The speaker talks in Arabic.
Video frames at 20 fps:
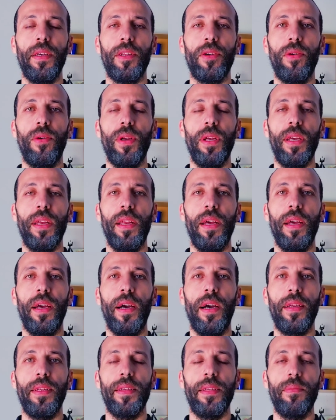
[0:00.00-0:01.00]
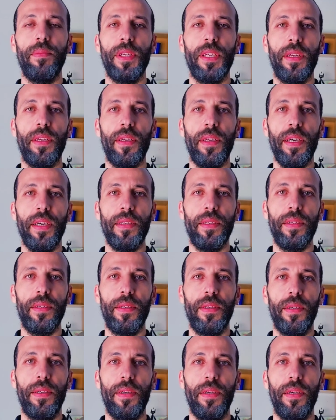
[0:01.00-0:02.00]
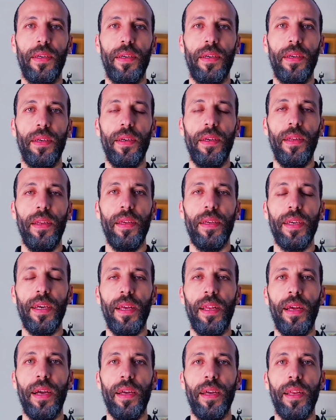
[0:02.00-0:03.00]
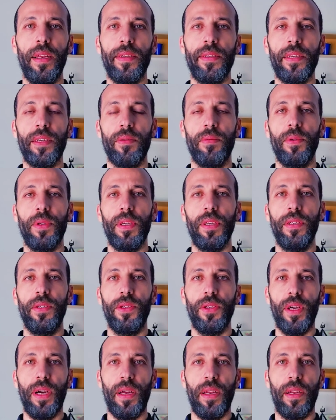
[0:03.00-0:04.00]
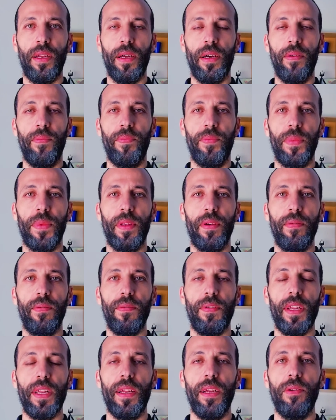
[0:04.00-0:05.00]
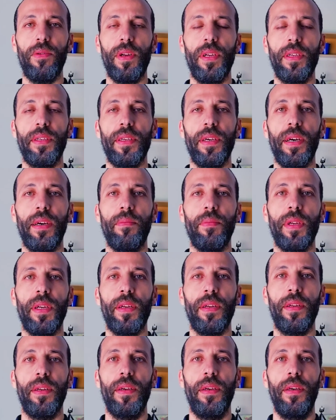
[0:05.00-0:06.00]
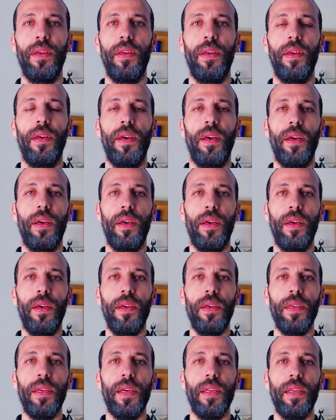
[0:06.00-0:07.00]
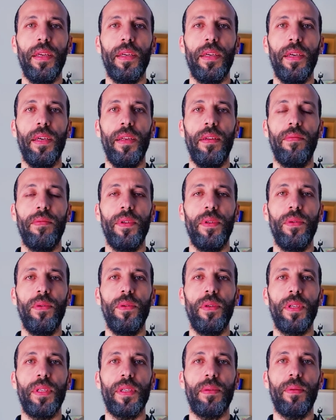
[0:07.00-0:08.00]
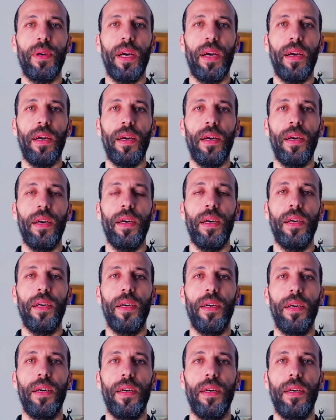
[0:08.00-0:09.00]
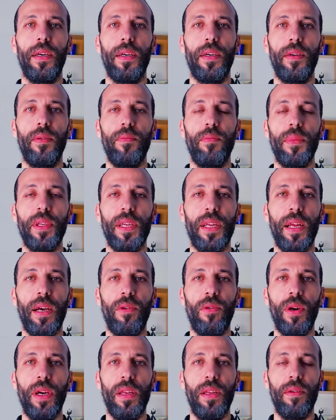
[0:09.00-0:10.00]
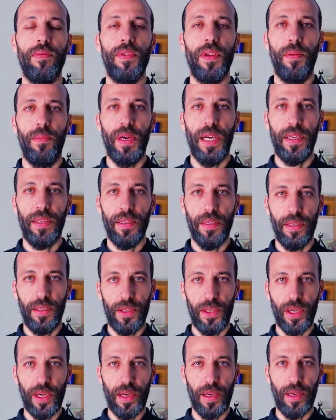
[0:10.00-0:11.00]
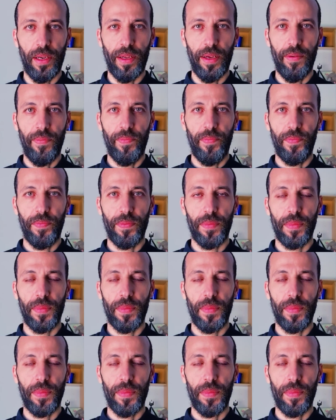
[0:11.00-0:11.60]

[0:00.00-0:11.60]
يدخل إليها عديد من الناس لكي العائلة تكبر إن شاء الله فضلا وليس أمرا يعني كي الفيديو يصبح من الاول في البحث إن شاء الله